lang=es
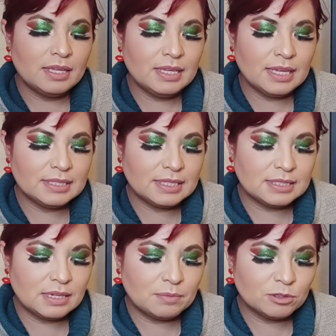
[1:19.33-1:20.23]
Y es
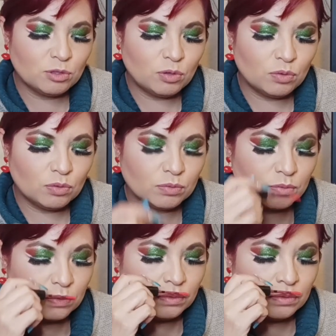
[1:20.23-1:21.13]
este hermoso
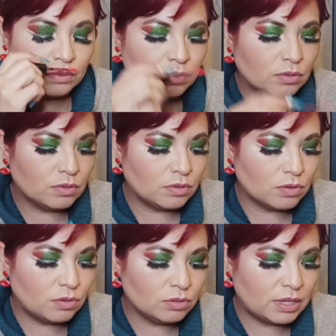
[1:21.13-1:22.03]
mm, mm,
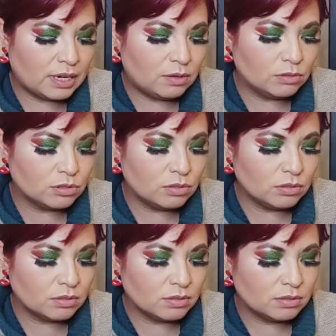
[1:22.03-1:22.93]
rojo naranjoso.